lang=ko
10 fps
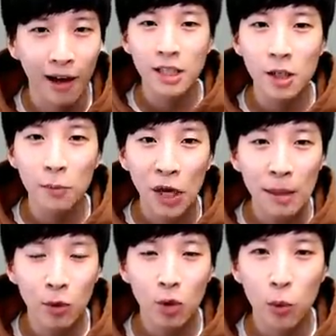직접
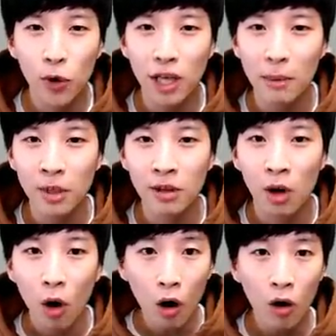네이버로 보게 되면은
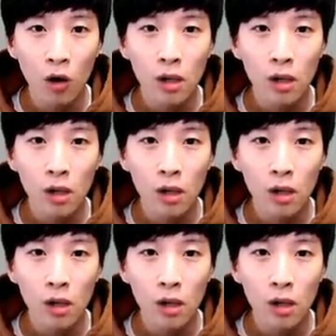어?